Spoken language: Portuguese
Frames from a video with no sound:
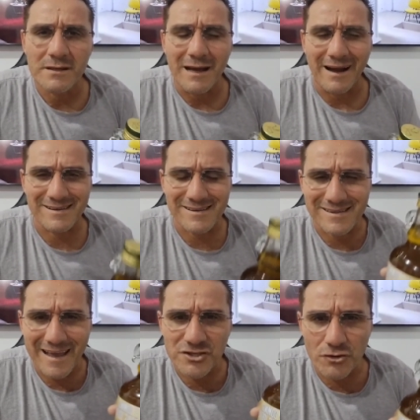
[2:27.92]
às
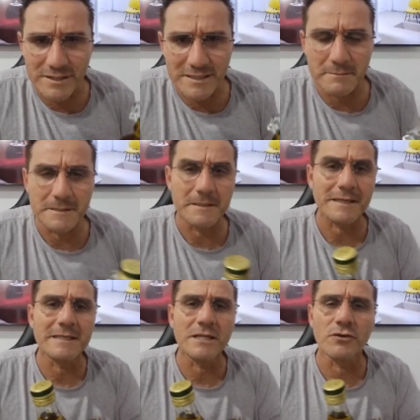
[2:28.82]
7 horas da manhã,
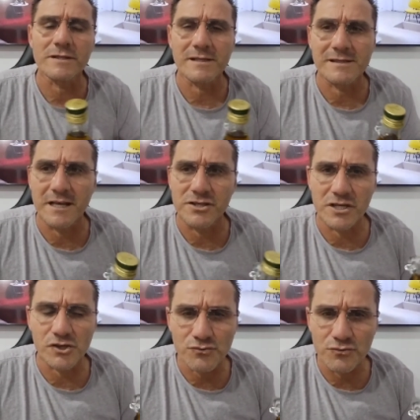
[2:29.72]
aqui na nossa sede em
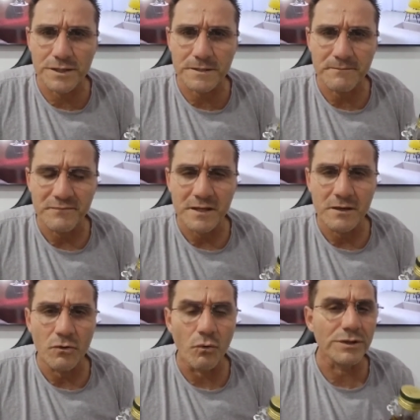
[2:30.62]
Ascurra,
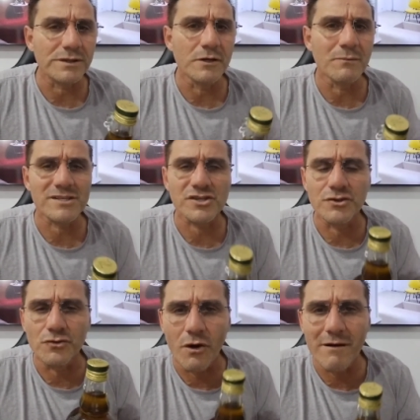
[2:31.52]
ou então às
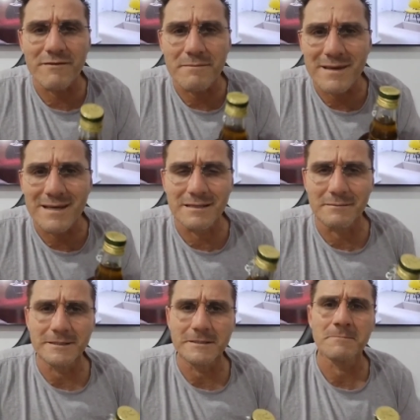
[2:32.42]
9 e meia da
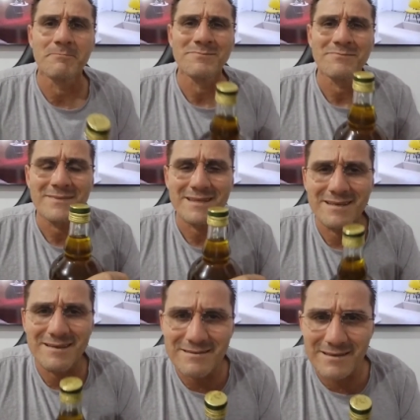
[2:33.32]
manhã, em
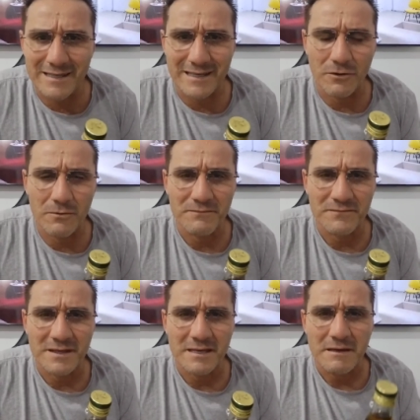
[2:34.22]
Indaial.
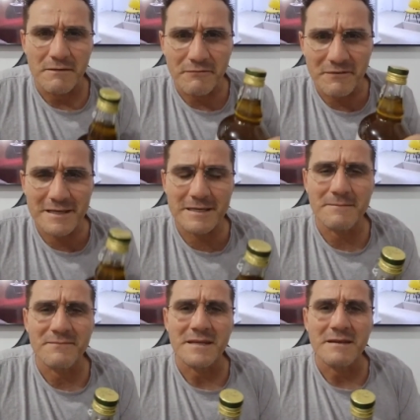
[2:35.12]
Venha
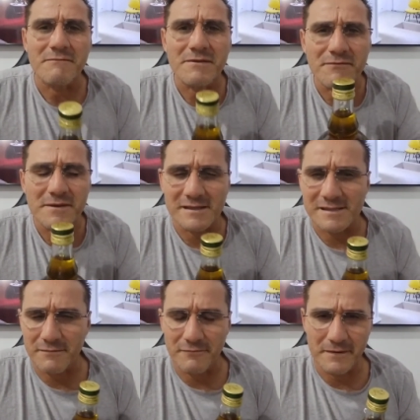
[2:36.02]
viver
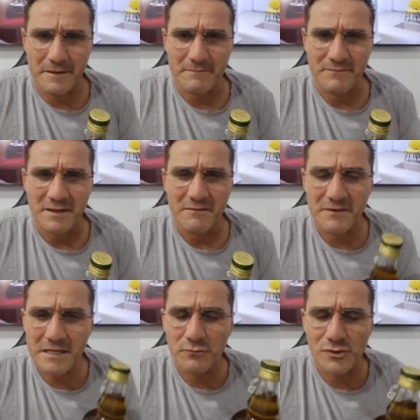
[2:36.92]
essa fé.
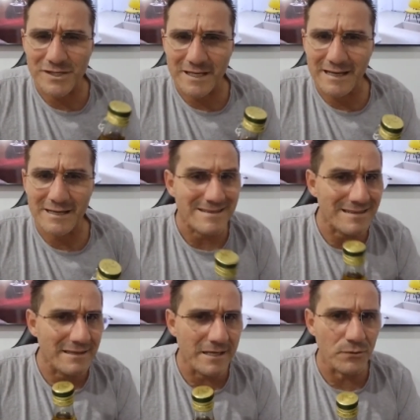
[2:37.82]
Venha buscar de
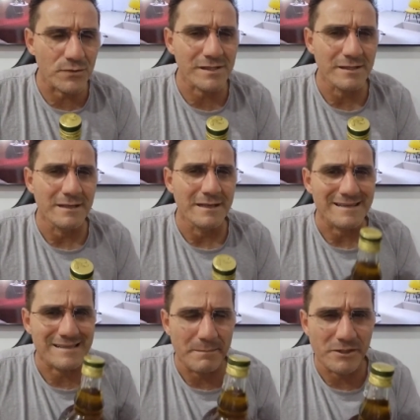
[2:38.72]
Deus
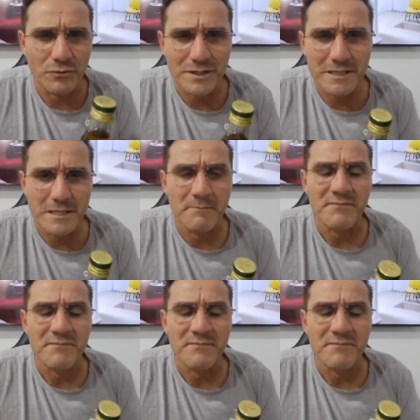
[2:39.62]
sabedoria,